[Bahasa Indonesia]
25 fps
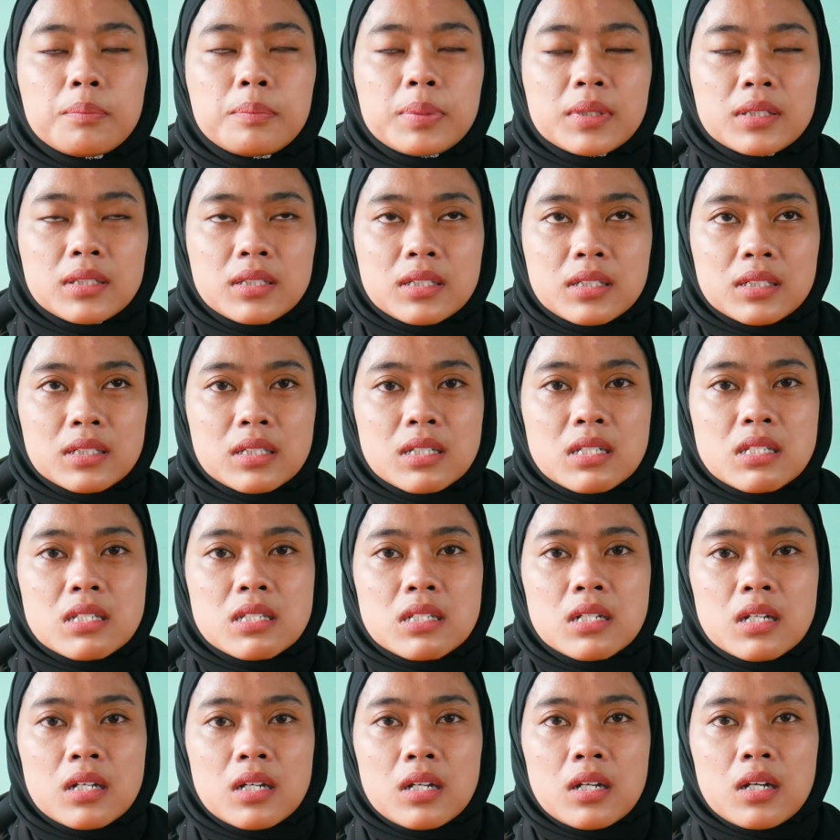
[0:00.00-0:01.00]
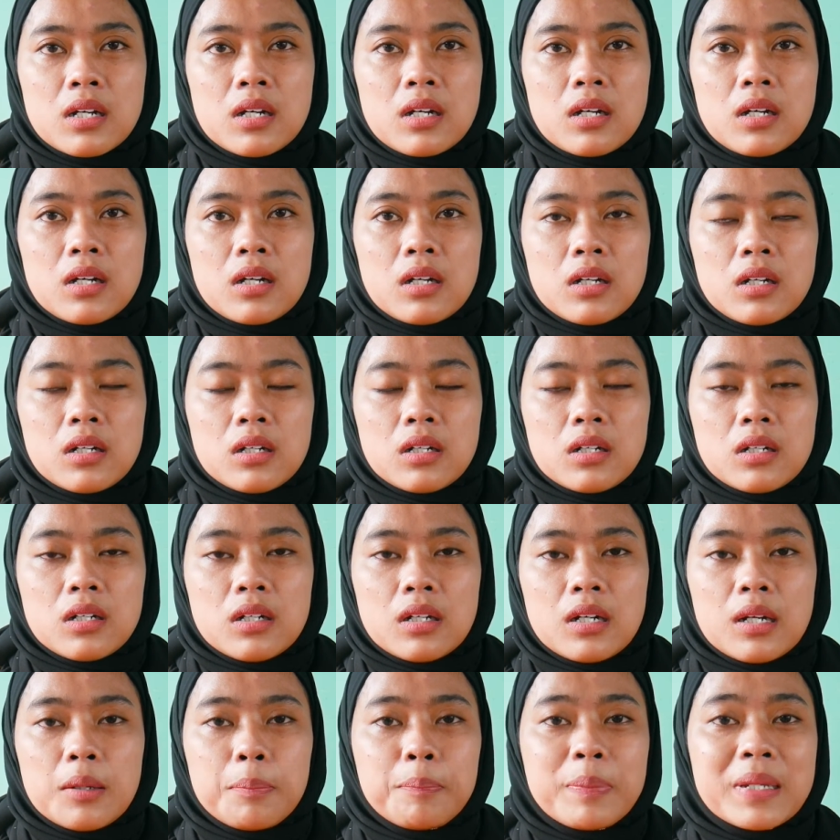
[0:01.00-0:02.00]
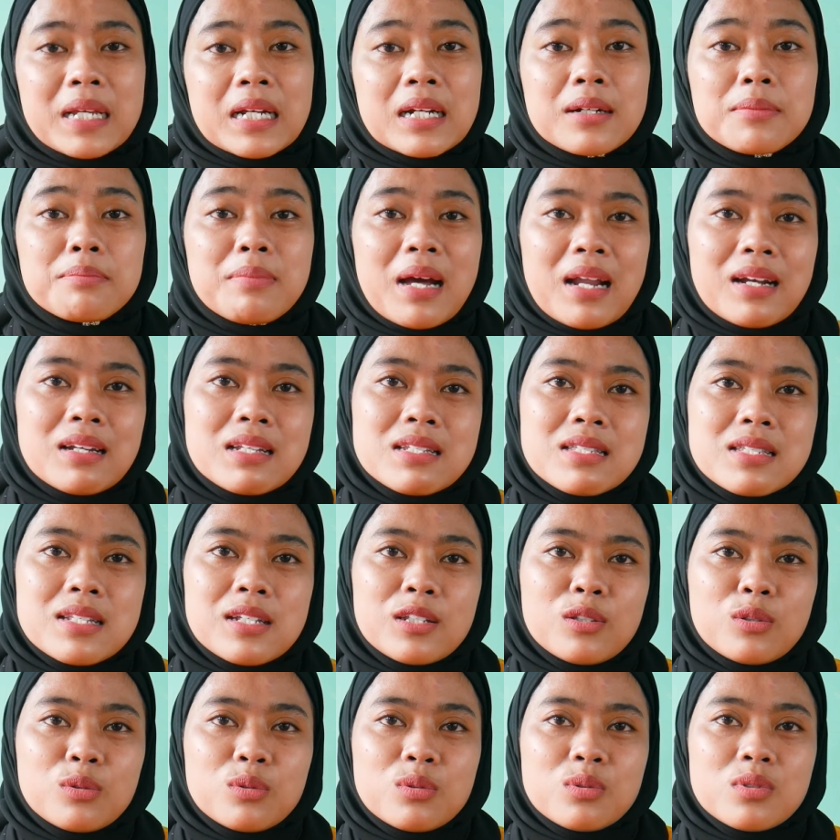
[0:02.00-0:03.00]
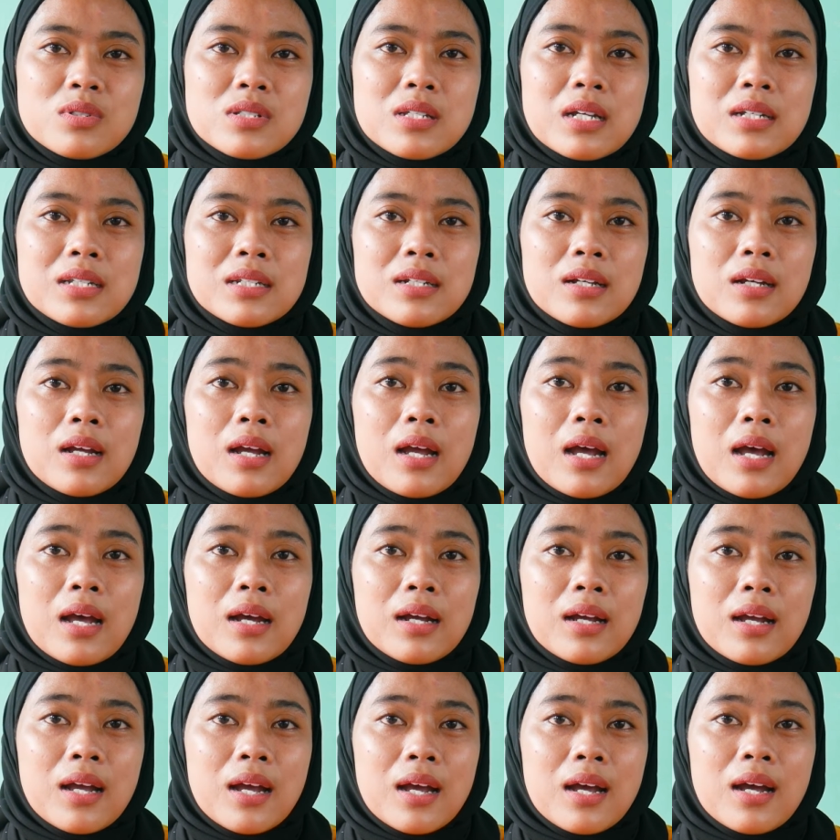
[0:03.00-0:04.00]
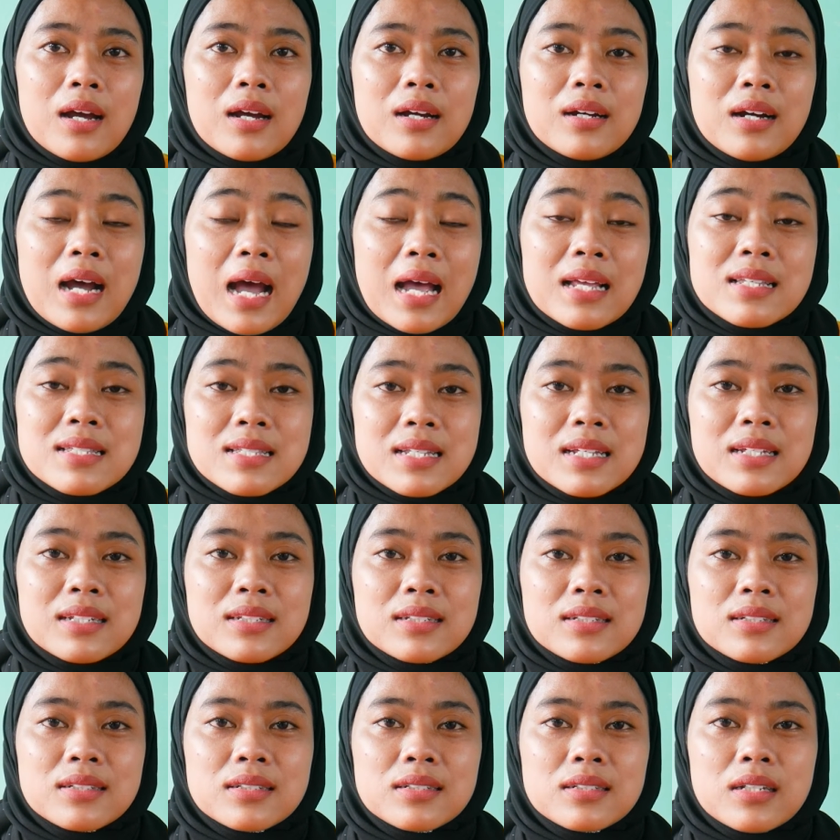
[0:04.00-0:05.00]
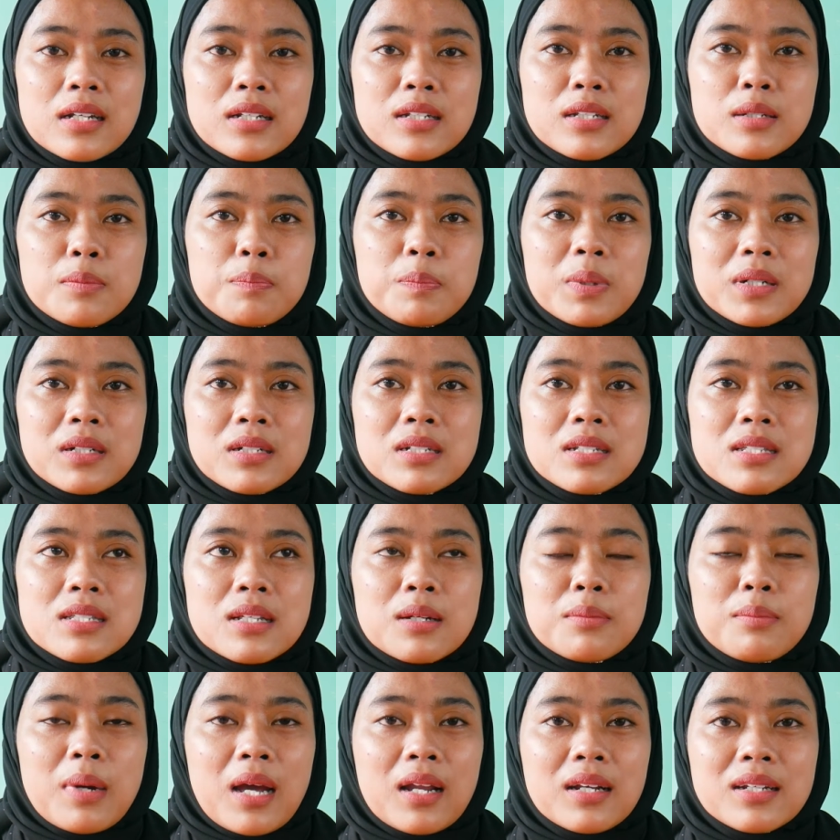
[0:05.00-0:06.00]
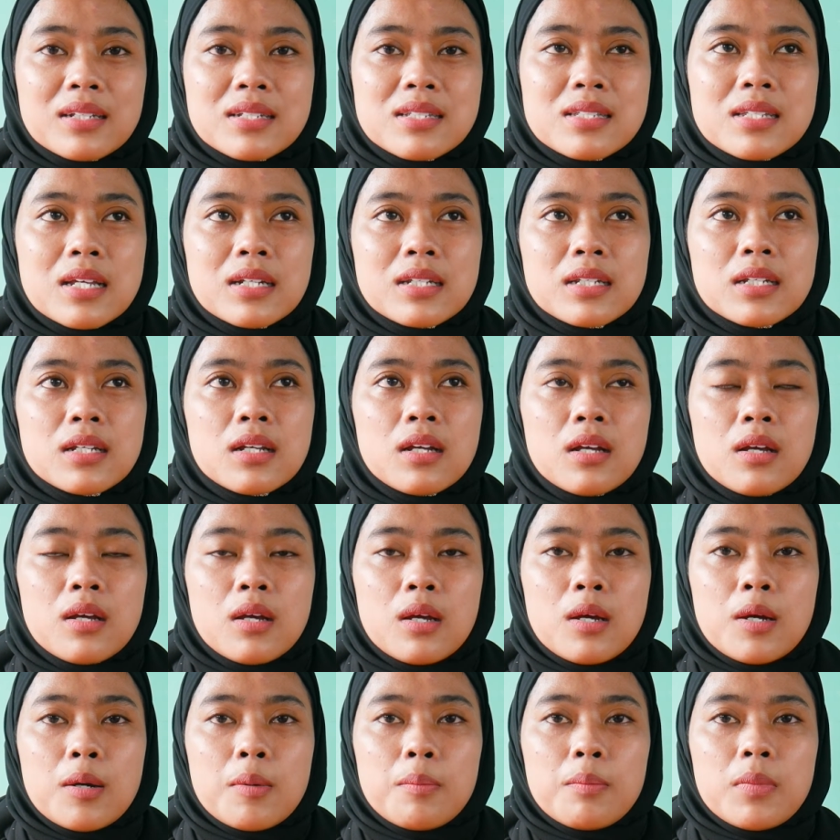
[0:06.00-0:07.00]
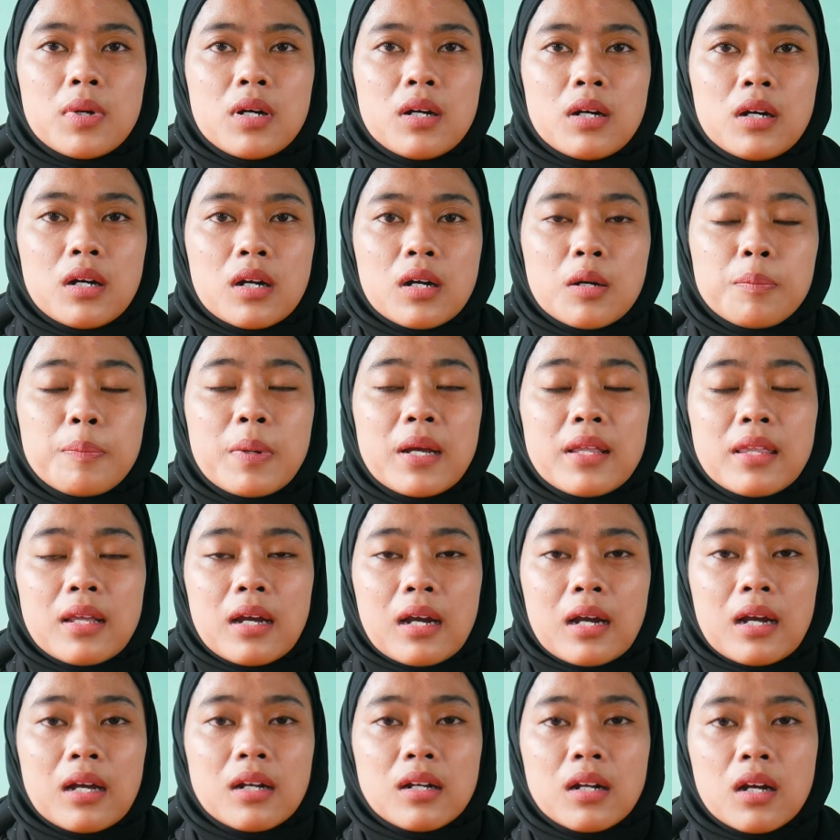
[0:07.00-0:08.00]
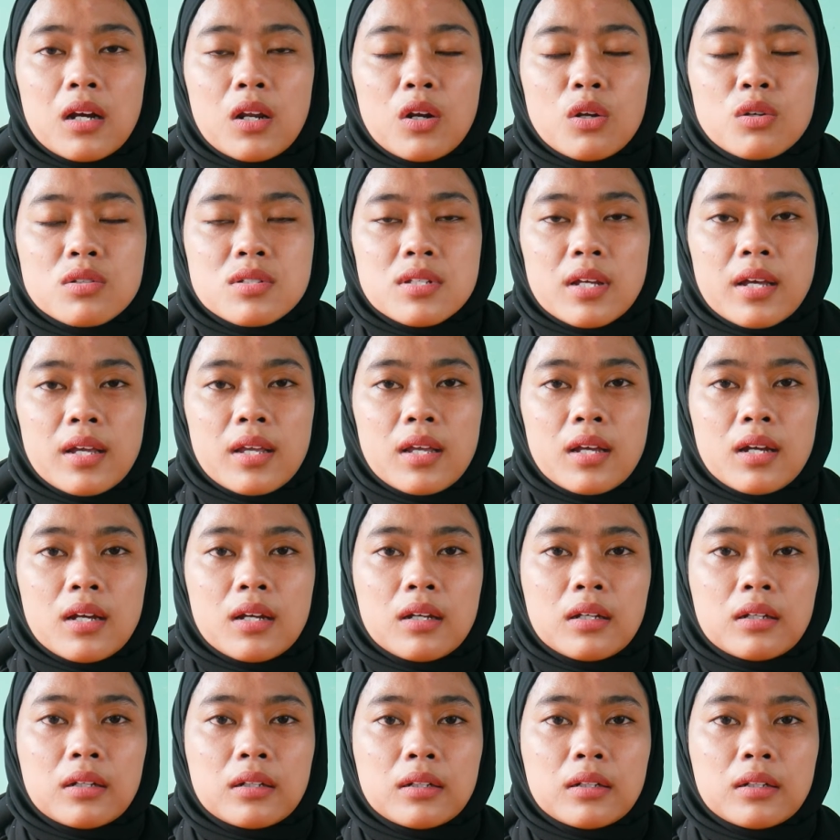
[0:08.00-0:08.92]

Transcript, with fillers: pedes e, lebih ke manis gitu jadi enggak nggak ke asin jadi pedes ke manis jadi e, kebanyakan kalau saya